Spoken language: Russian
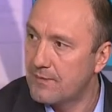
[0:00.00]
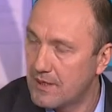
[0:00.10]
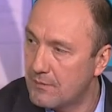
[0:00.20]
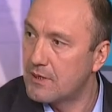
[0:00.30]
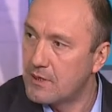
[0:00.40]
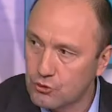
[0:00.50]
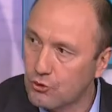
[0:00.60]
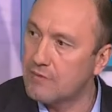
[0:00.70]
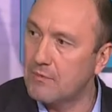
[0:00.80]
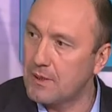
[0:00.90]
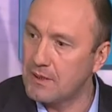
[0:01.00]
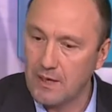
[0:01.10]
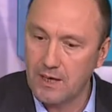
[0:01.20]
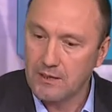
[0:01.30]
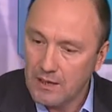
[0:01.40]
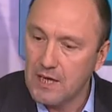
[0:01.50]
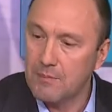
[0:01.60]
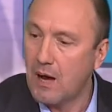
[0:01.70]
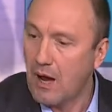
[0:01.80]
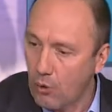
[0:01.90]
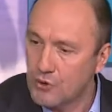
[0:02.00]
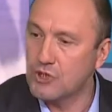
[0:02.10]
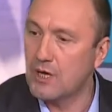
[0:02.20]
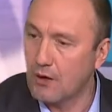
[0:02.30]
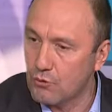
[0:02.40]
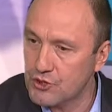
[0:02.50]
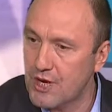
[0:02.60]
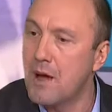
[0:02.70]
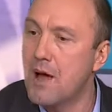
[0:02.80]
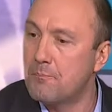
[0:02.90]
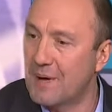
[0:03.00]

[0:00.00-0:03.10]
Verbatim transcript: либо никто не выполняет, либо очень хорошая